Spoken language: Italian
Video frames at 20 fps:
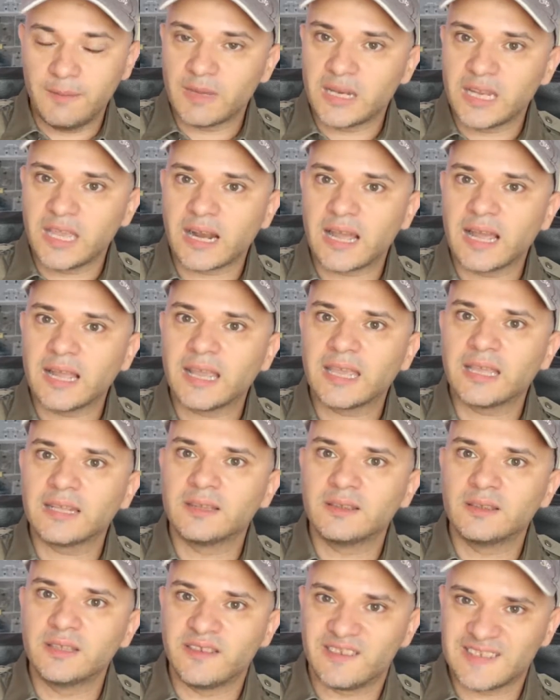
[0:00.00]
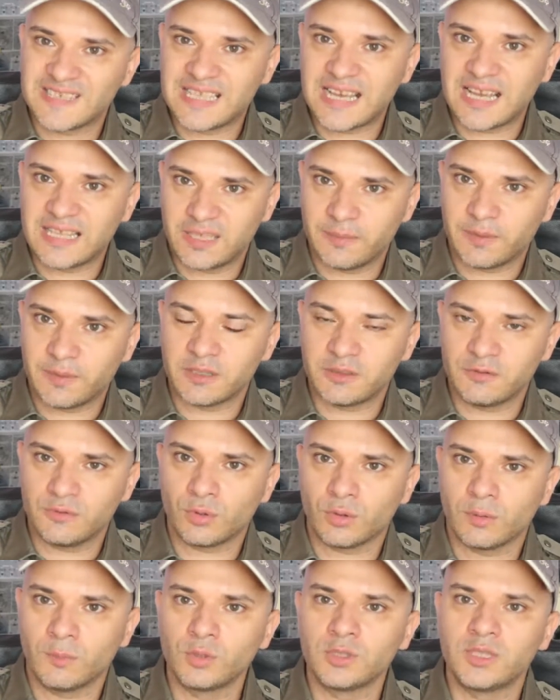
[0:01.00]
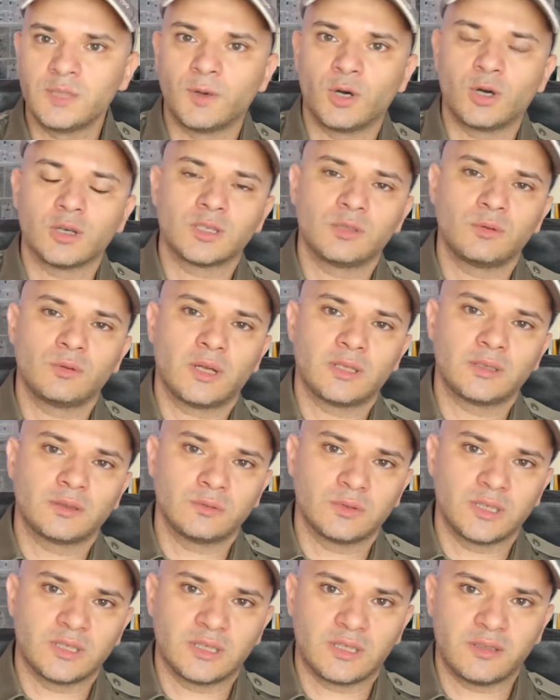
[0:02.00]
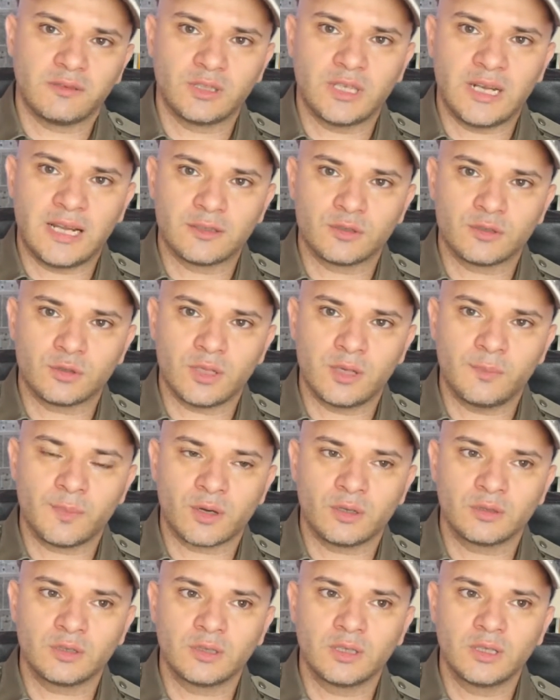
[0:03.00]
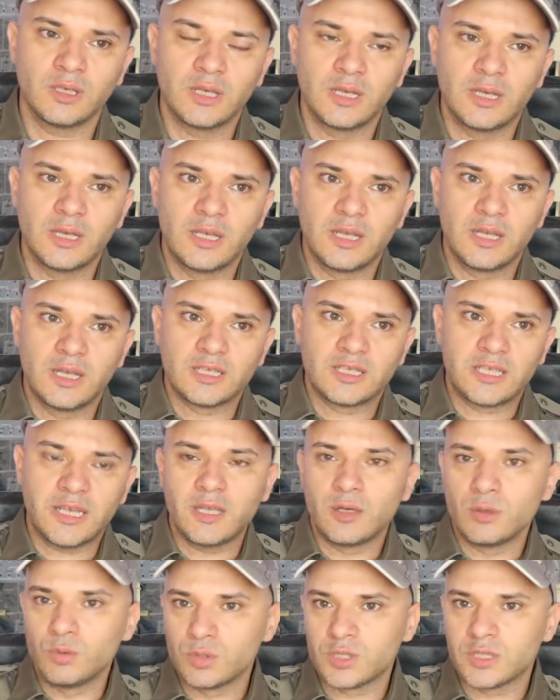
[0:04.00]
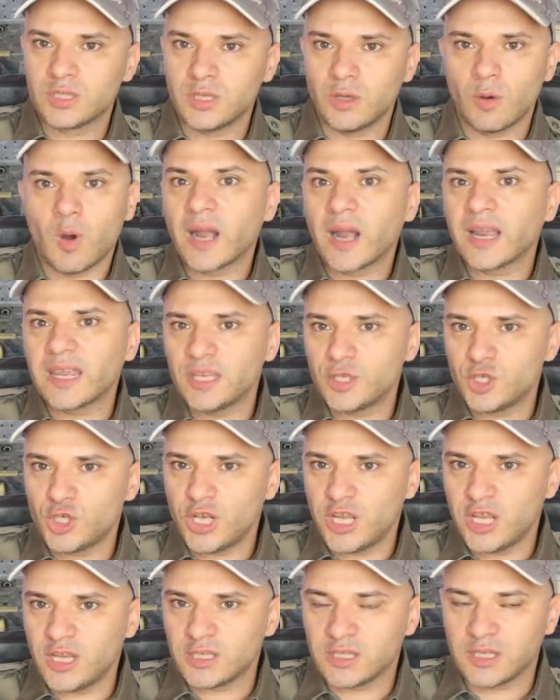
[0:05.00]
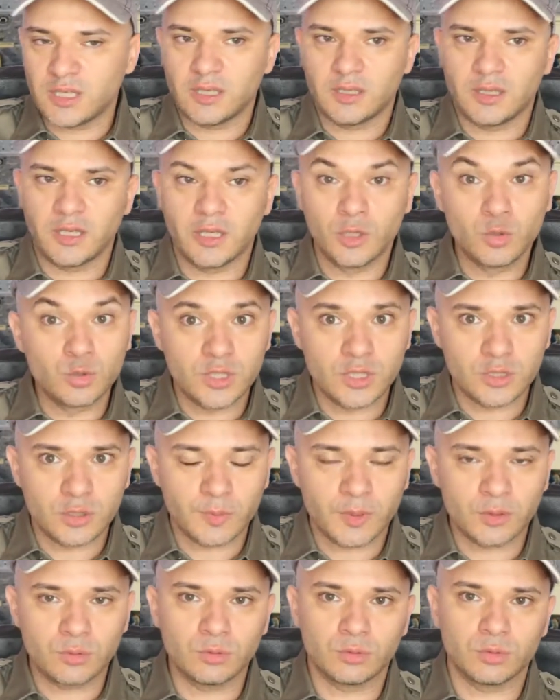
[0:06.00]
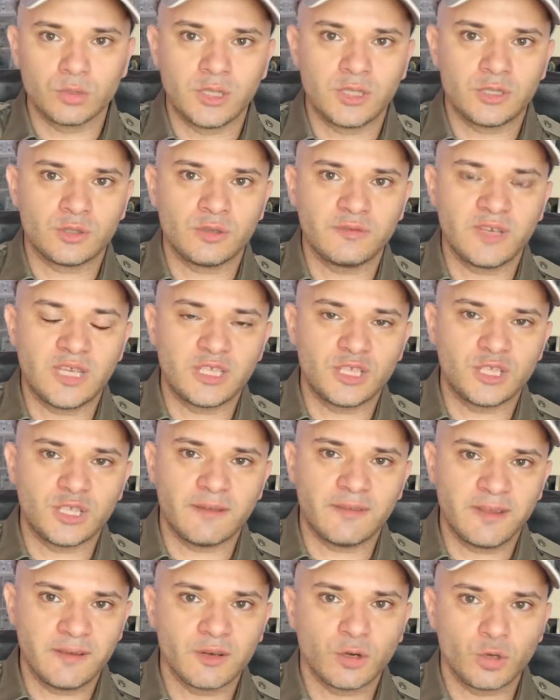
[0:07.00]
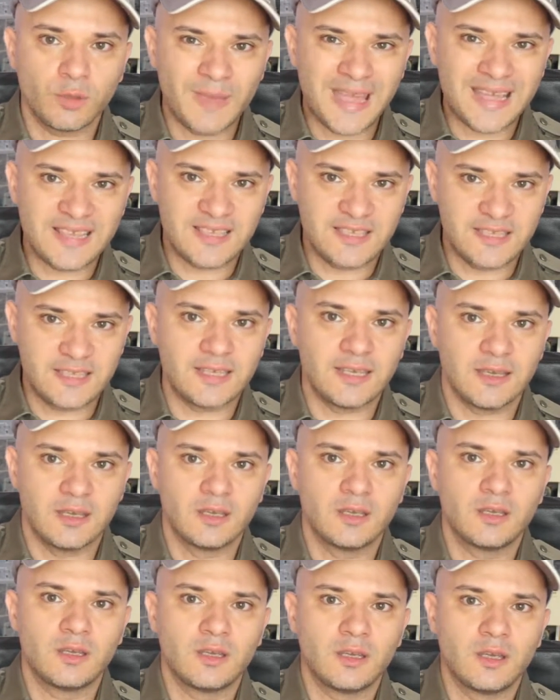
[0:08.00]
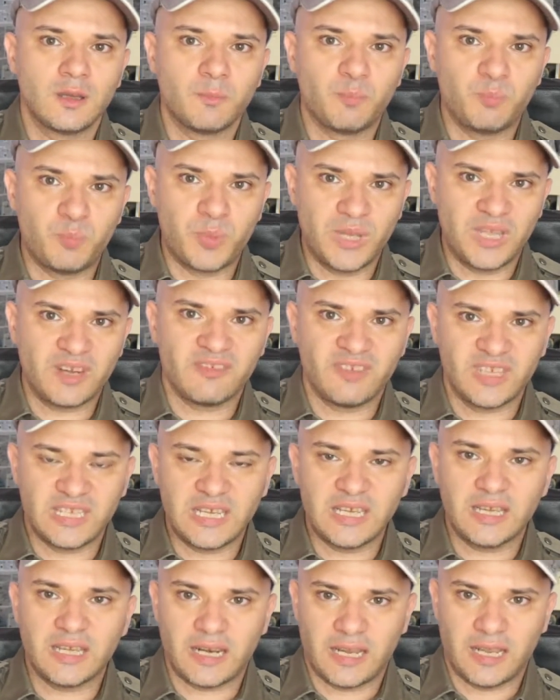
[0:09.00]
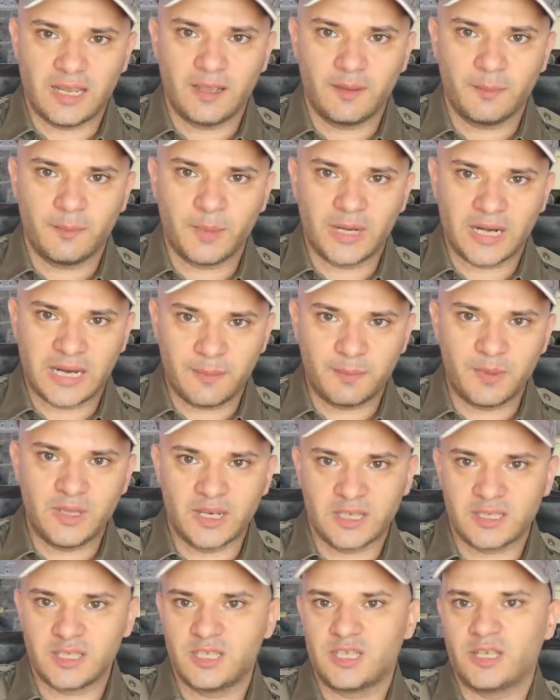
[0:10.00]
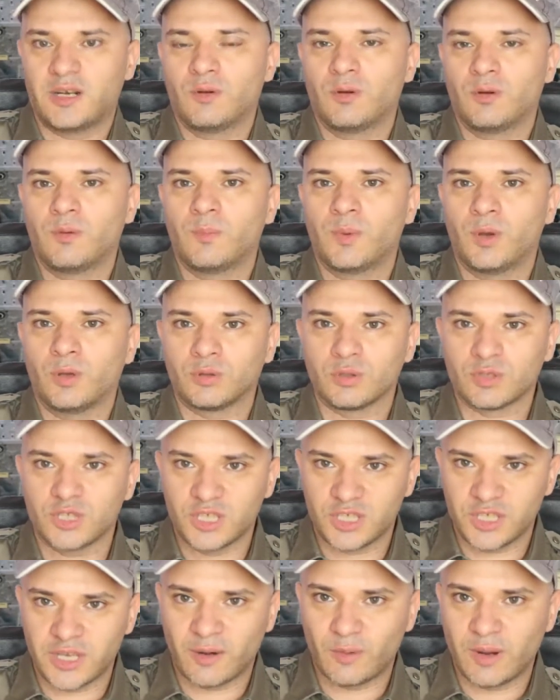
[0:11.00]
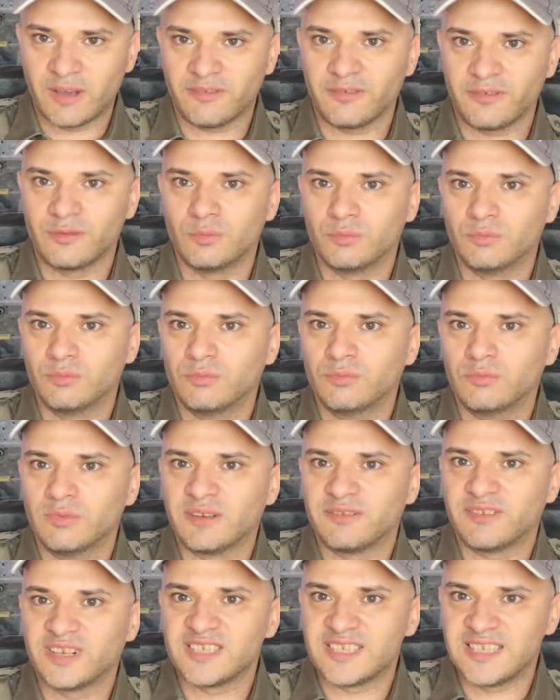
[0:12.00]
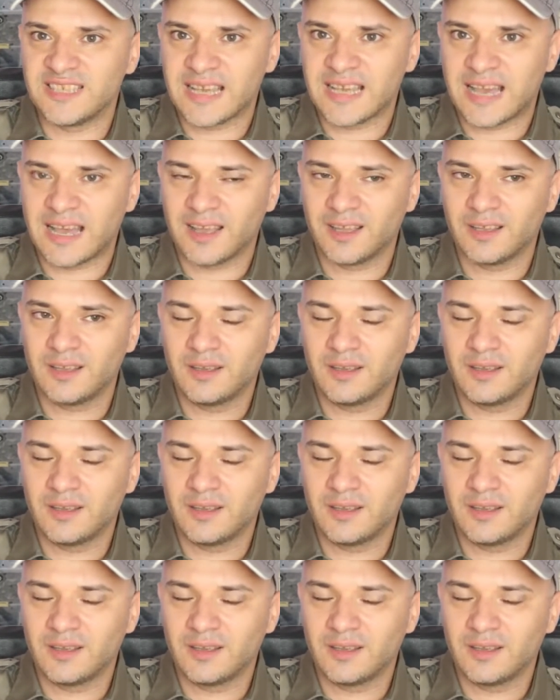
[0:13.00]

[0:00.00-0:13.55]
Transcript: in maniera anche devastante perché ci furono molti morti durante un tentativo di lancio del Proton. Se i russi o anche i cinesi, i russi soprattutto, i sovietici avevano i mezzi per vedere, per capire se c'era un complotto, se c'era una, una falsità